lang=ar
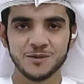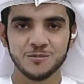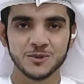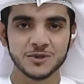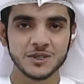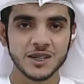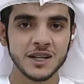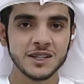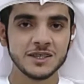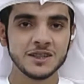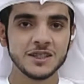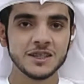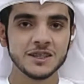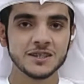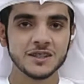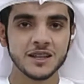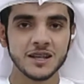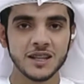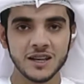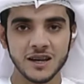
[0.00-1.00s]
مشاهدينا
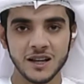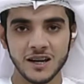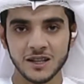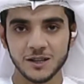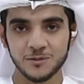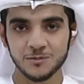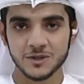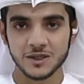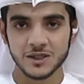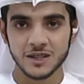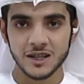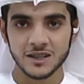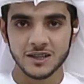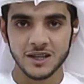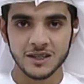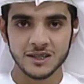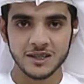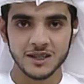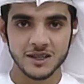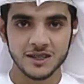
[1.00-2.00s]
انطلق على امتداد
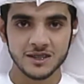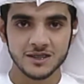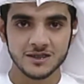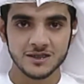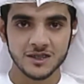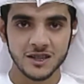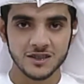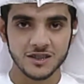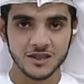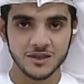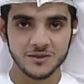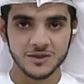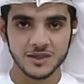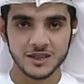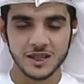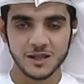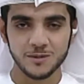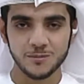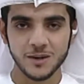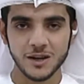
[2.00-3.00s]
حديقة الشاطئ في
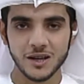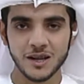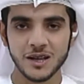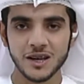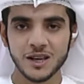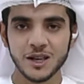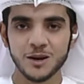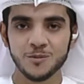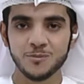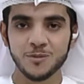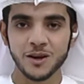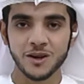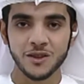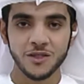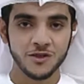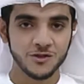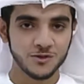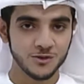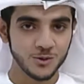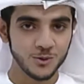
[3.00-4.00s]
كلباء
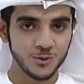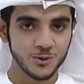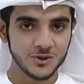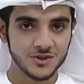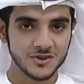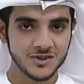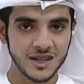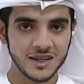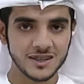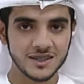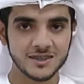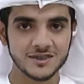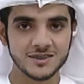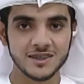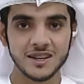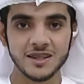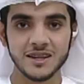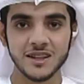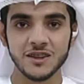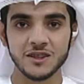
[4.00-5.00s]
معرض الزهور السادس
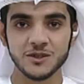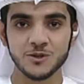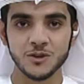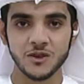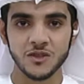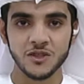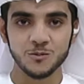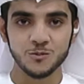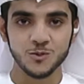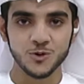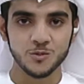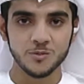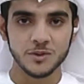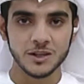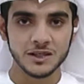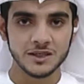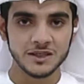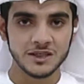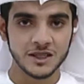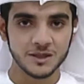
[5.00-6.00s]
الذي تنظمه
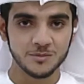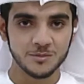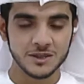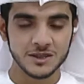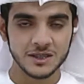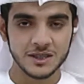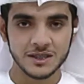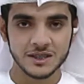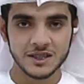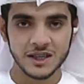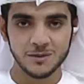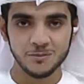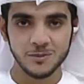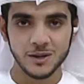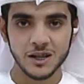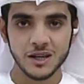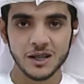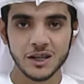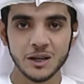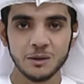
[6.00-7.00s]
بلدية مدينة
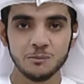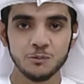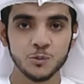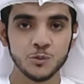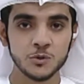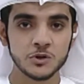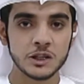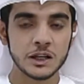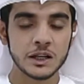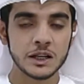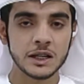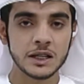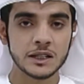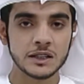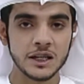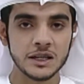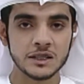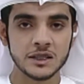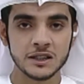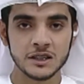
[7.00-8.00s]
كلباء
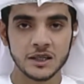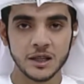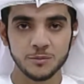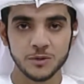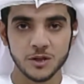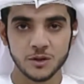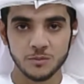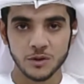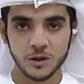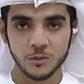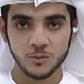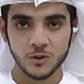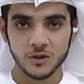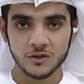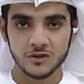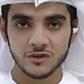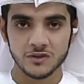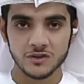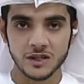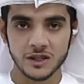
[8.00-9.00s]
بمشاركة عدد كبير من
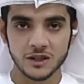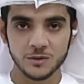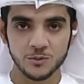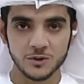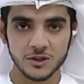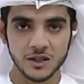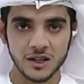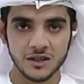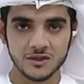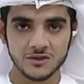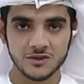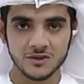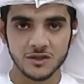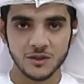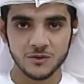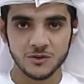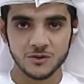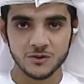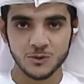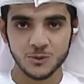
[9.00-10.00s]
المؤسسات المتخصصة
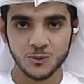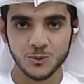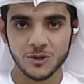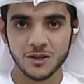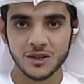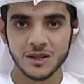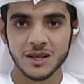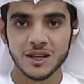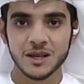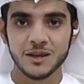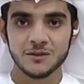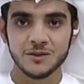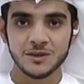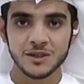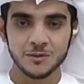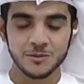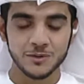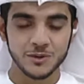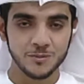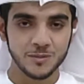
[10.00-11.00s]
في الزهور
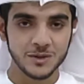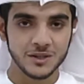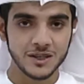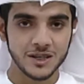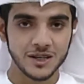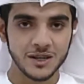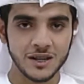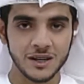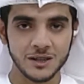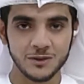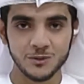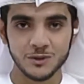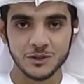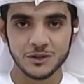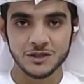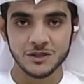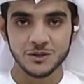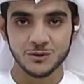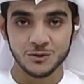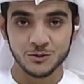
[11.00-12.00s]
في, في المنطقة
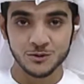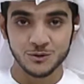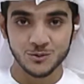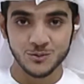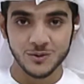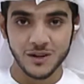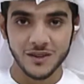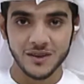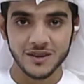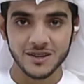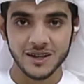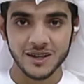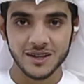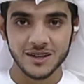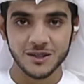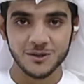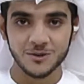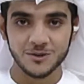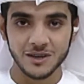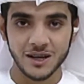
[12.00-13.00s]
خلونا نشوف هذا
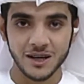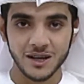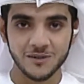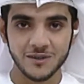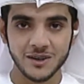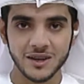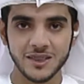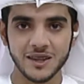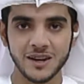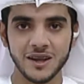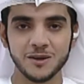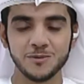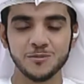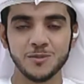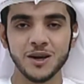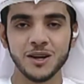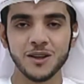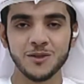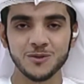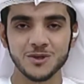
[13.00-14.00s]
التقرير ونتعرف أكثر عن
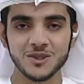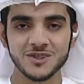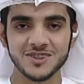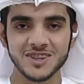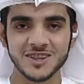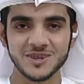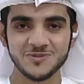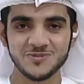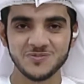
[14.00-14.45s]
المعرض ونرجع